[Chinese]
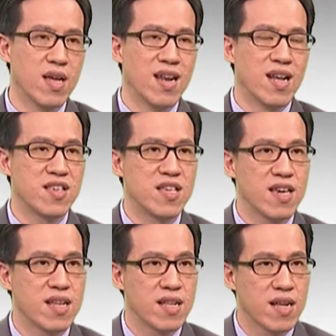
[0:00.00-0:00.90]
那这
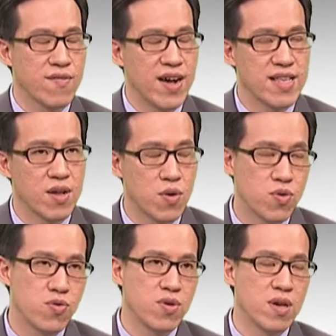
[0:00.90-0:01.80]
些发展工
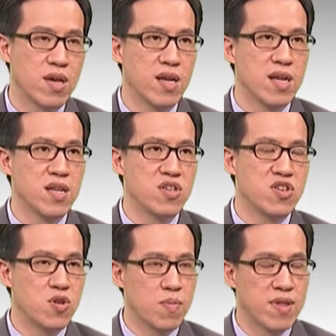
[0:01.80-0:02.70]
具，其
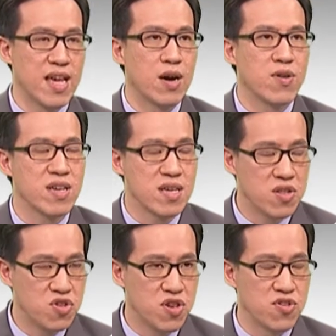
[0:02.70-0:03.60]
实我们等下会一一
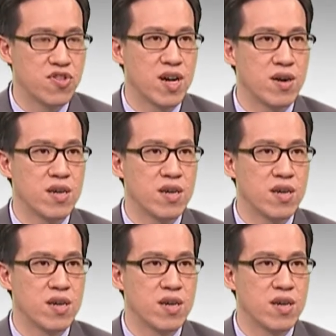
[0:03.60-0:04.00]
介绍。